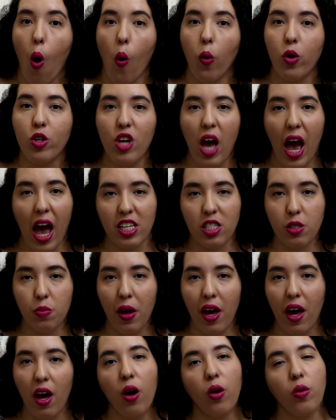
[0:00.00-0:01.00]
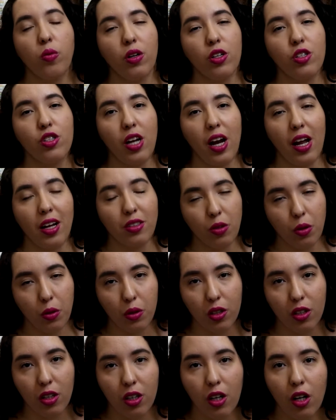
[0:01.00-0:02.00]
o Jasper, um
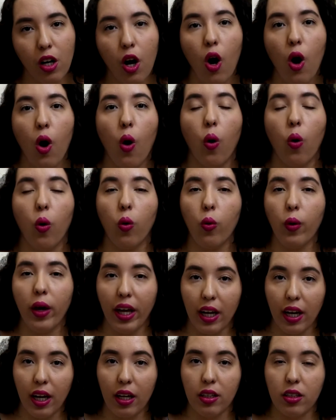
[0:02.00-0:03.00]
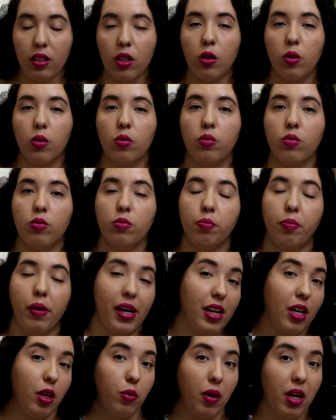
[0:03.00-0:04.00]
atirador, o Willan, um
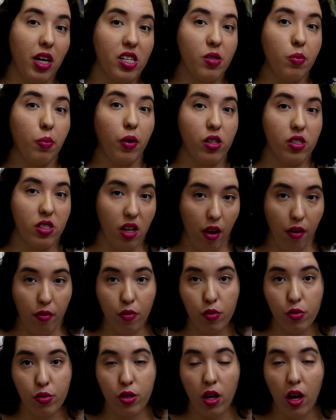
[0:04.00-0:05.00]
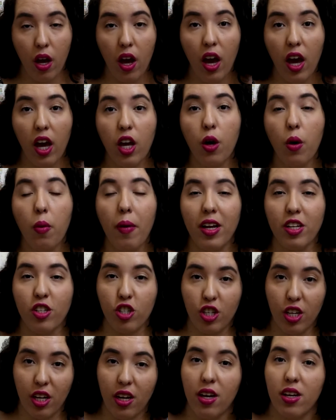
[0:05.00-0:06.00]
perito em explosivos, e o
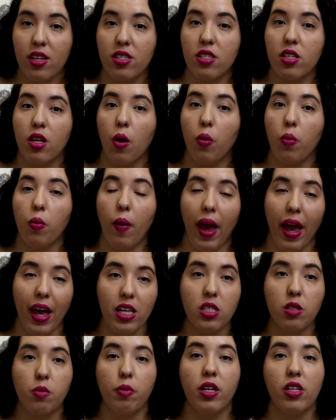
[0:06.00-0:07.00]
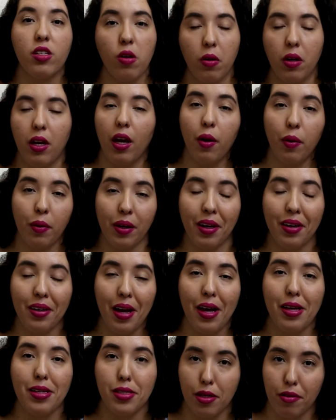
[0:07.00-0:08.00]
Matias, um ex-prisioneiro que
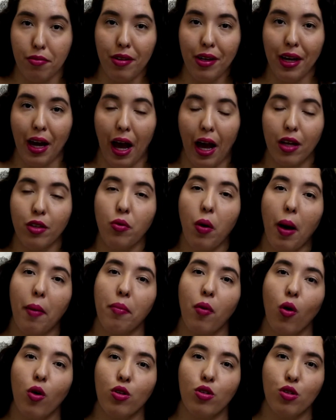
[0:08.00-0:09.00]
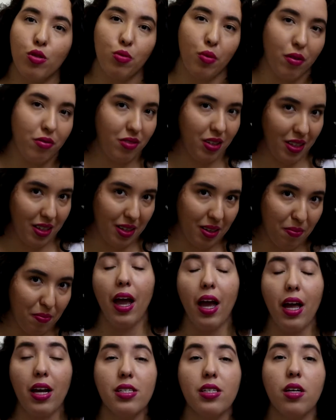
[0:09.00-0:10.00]
quer se vingar amor de sua vida.
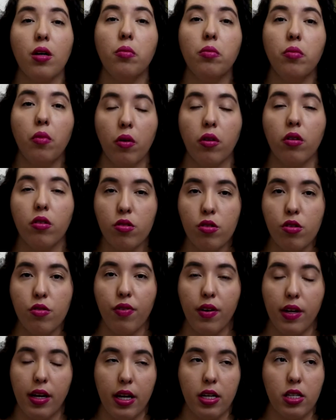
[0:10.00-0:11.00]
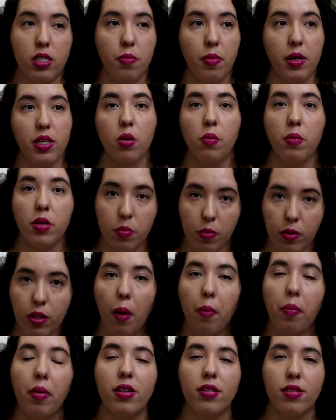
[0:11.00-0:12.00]
Eles são muito diferentes, mas ao mesmo
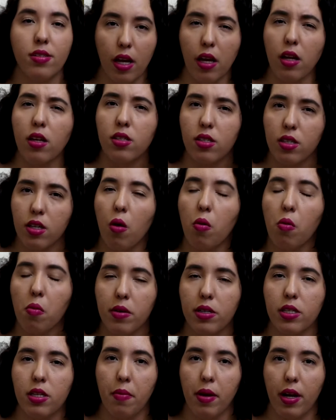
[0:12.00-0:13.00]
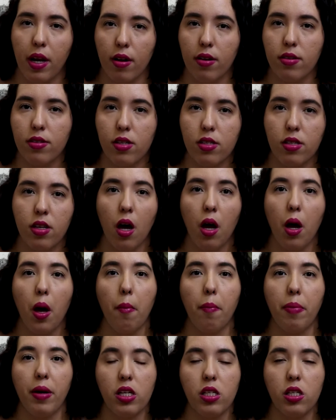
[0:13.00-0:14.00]
tempo eles têm sim algumas semelhanças,
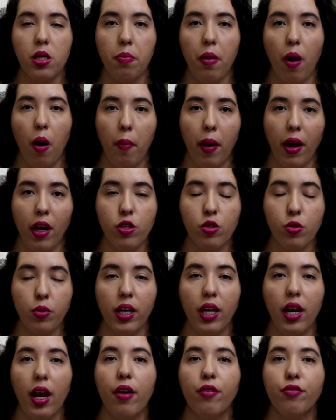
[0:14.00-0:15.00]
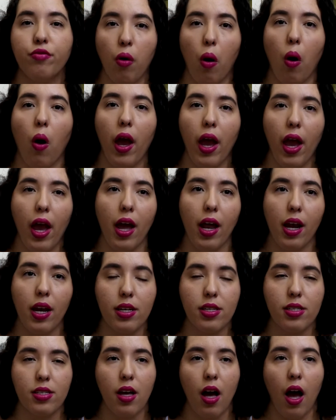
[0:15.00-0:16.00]
principalmente o que levou
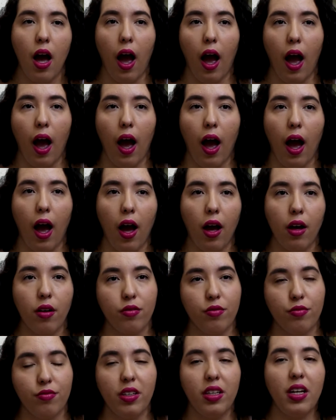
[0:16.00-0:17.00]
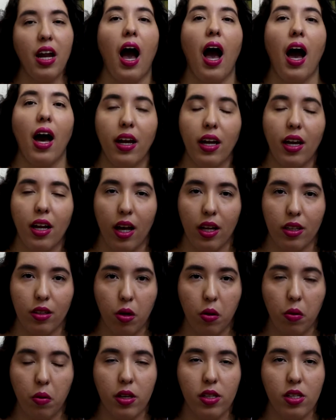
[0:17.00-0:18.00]
eles a virarem
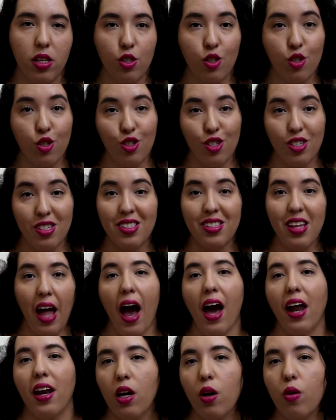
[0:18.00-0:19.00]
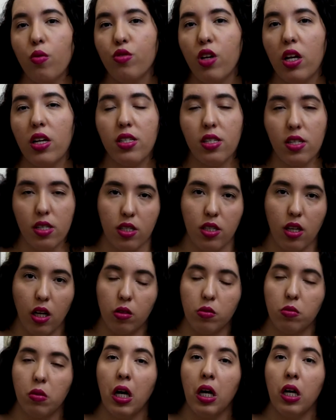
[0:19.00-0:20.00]
ladrões, a estarem onde eles
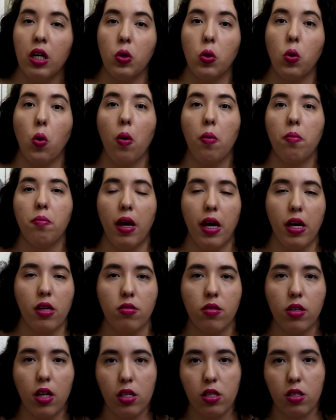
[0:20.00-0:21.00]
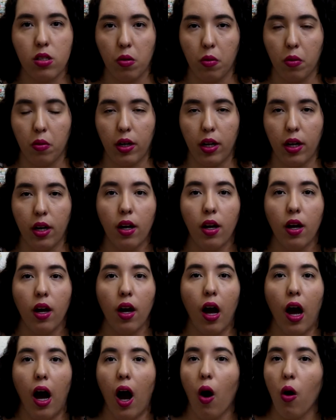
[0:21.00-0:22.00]
estão no começo da história.
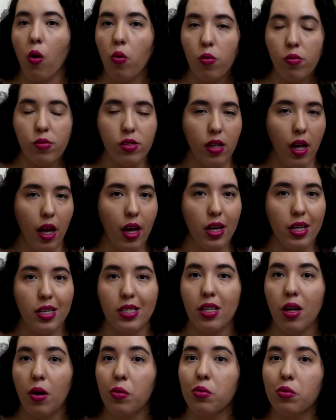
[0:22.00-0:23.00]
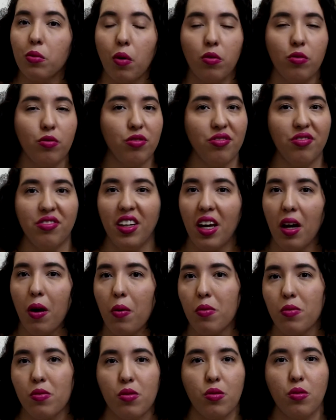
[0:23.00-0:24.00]
Alguns deles não
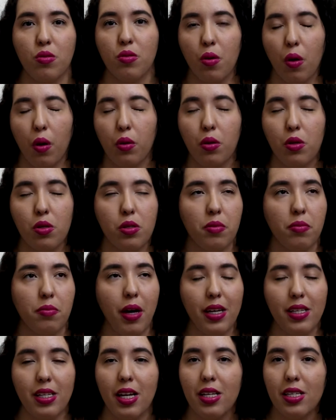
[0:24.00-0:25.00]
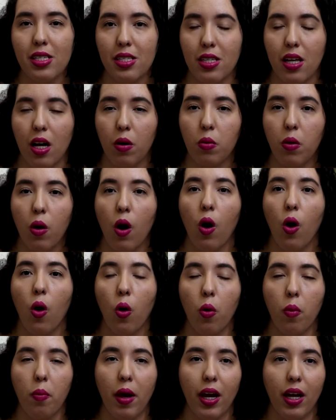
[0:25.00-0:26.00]
confiam uns nos outros, mas eles são
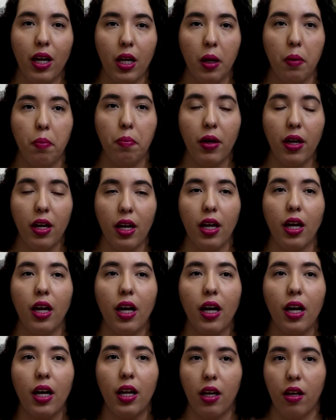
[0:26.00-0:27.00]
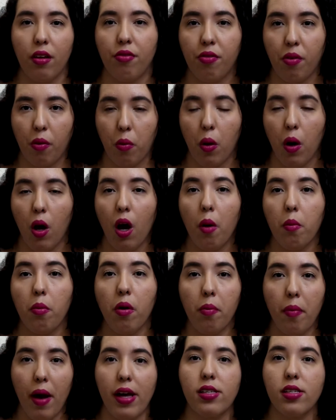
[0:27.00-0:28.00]
uma equipe incrível.
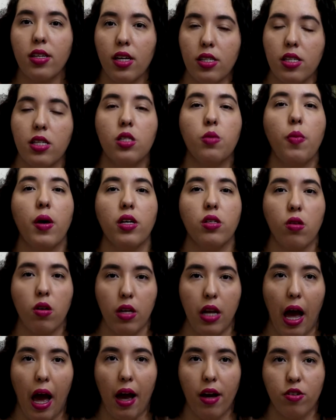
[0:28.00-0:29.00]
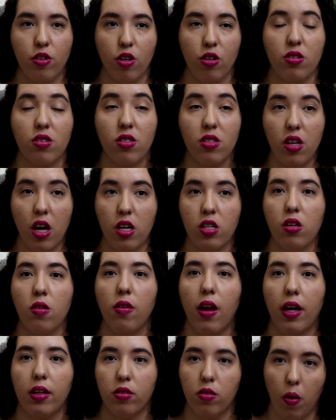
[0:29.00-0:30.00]
Por mais que esses personagens sejam
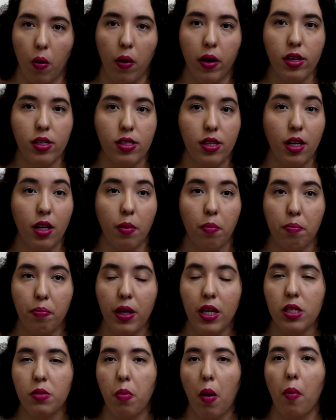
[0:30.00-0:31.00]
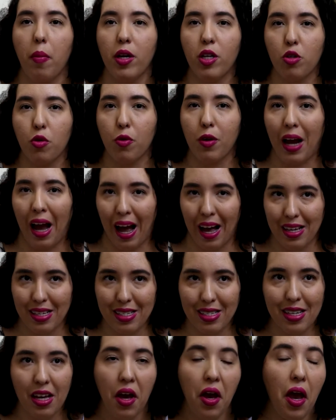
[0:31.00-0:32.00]
ladrões e principalmente o
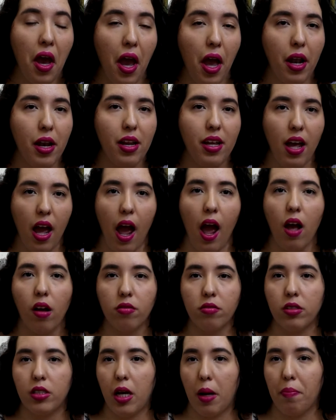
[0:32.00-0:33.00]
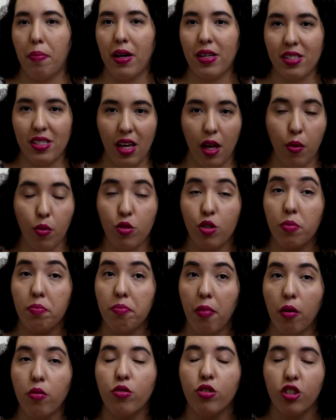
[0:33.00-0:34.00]
Cass, ele é um trapaceiro de
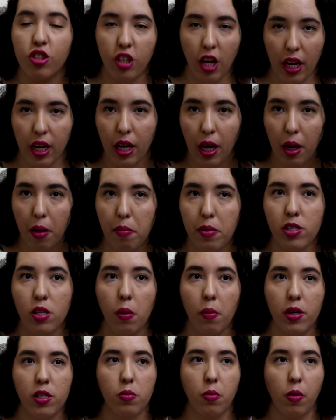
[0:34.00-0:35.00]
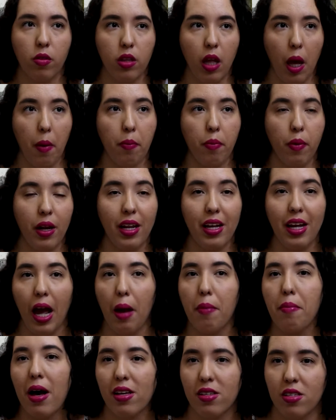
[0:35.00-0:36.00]
mão cheia, mas ao mesmo tempo ele
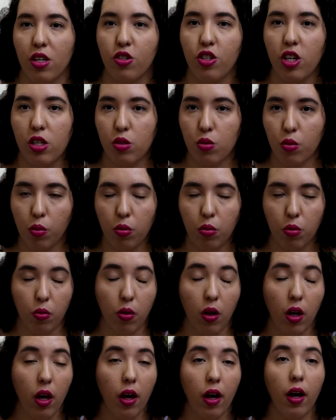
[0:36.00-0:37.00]
é bastante astuto.